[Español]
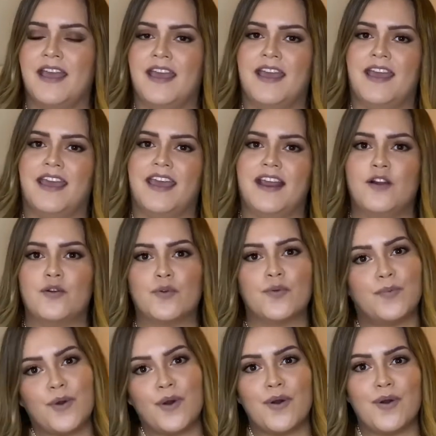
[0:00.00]
el,
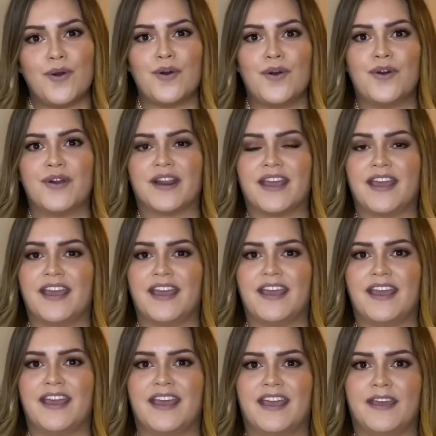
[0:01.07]
rubor,
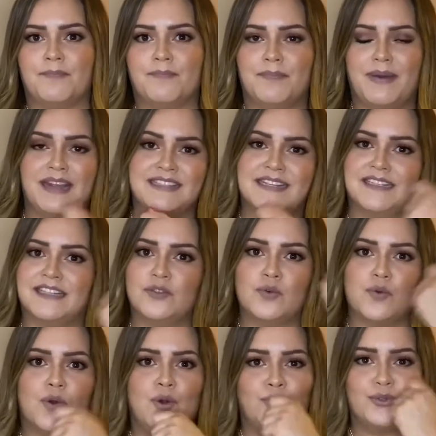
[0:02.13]
eh, para hacerte tu
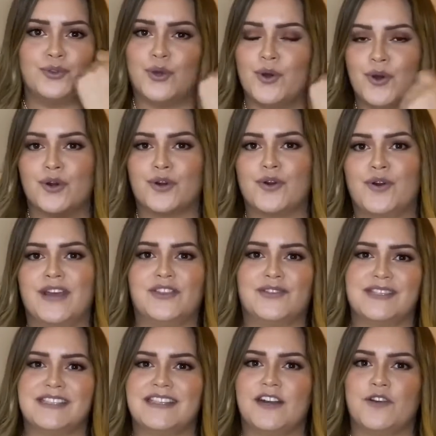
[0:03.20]
contorno.
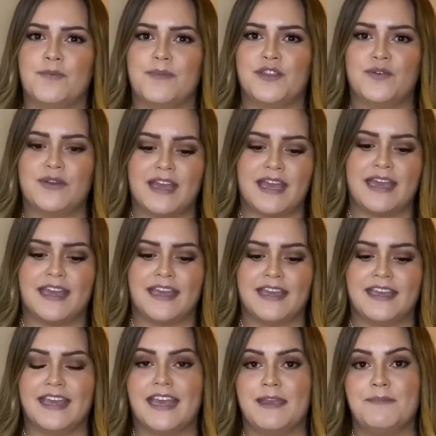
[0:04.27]
Entonces te recomiendo que,
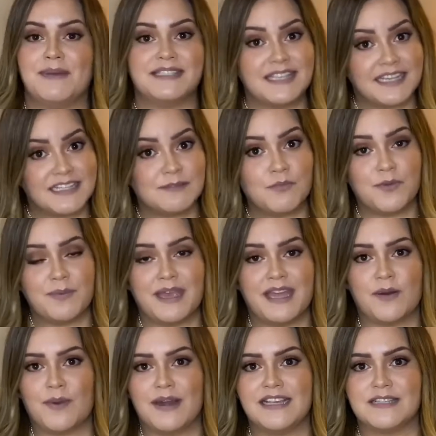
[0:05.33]
que investigues muy
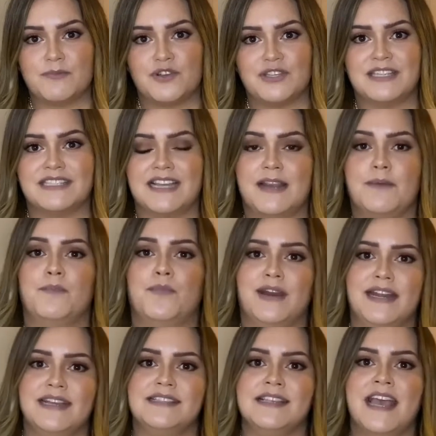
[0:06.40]
bien cuáles brochas salen
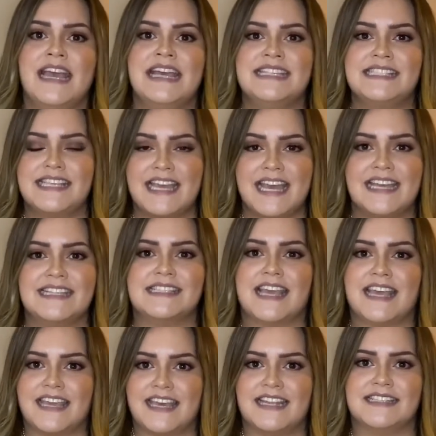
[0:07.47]
buenas, si es
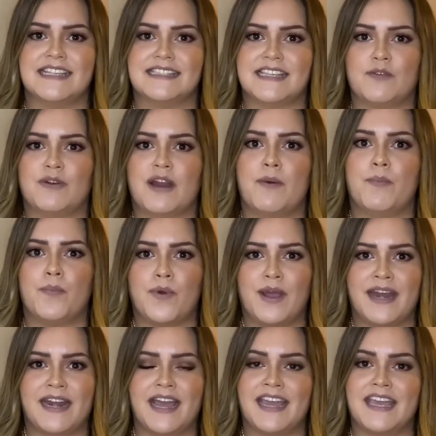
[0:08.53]
que quieres hacer una
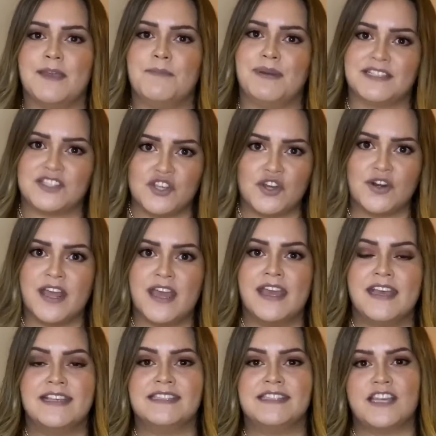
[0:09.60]
buena inversión.
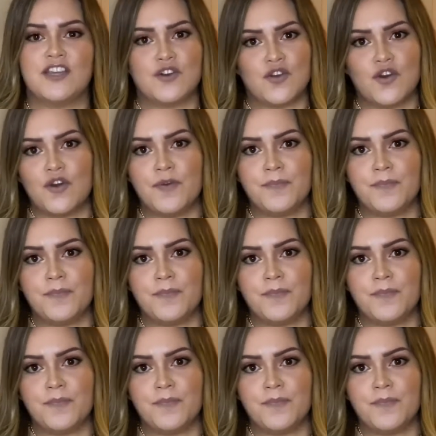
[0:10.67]
Si no,